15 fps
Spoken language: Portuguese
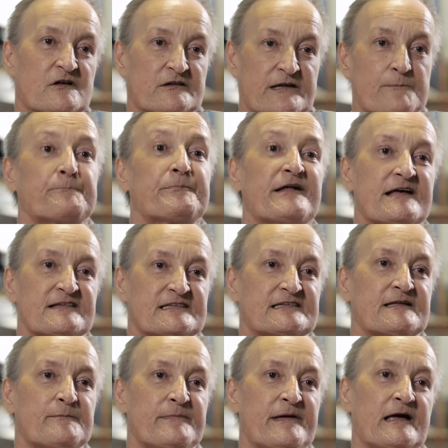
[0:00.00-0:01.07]
da imprensa
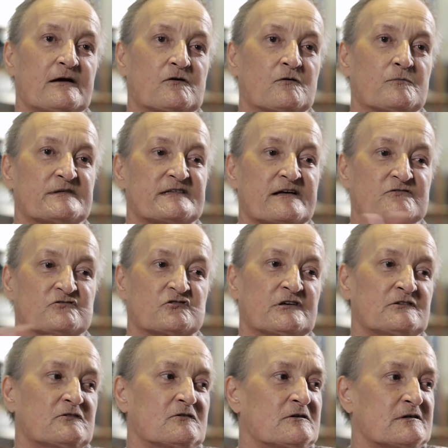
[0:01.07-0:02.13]
também, começava
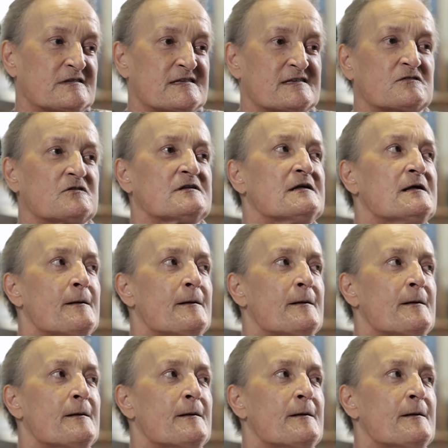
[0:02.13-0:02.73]
jogadores, essas coisas.